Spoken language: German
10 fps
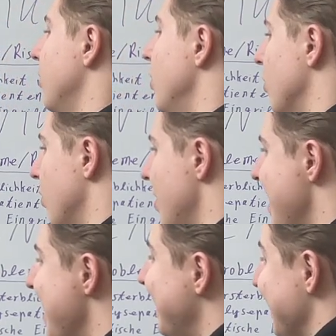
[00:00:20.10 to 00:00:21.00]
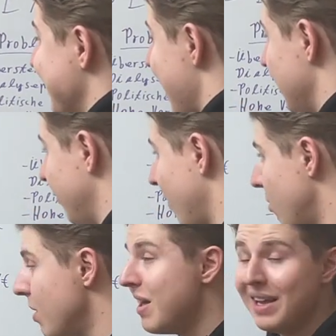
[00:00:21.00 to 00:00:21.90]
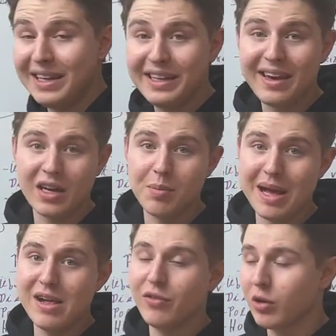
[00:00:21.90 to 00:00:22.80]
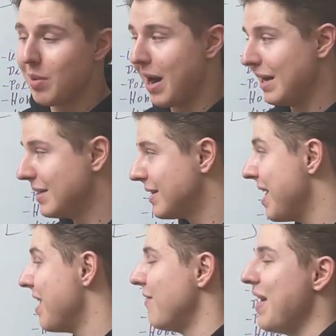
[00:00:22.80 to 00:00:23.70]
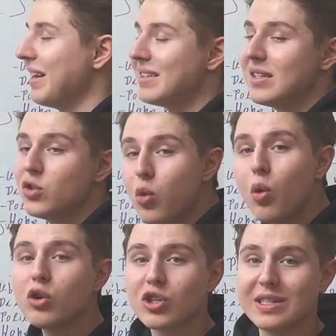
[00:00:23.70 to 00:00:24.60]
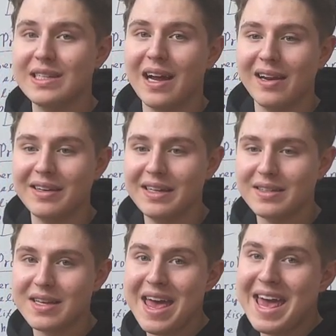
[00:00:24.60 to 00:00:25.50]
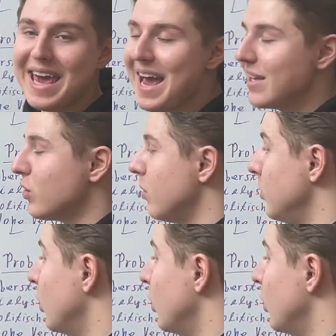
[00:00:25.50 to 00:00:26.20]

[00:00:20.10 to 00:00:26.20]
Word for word: Euro. Das KGV liegt gerade bei 11,1, während es historisch gesehen allerdings eher so im